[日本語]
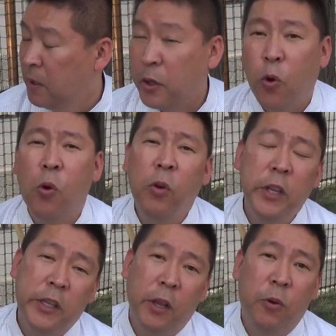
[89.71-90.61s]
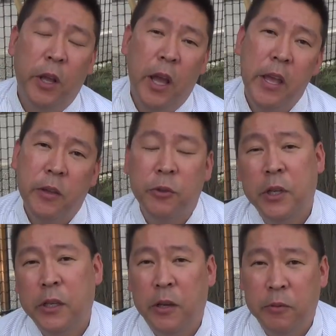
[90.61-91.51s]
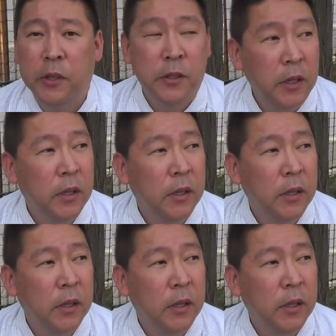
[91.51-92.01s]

でここに来てこれが影響してきてるんですね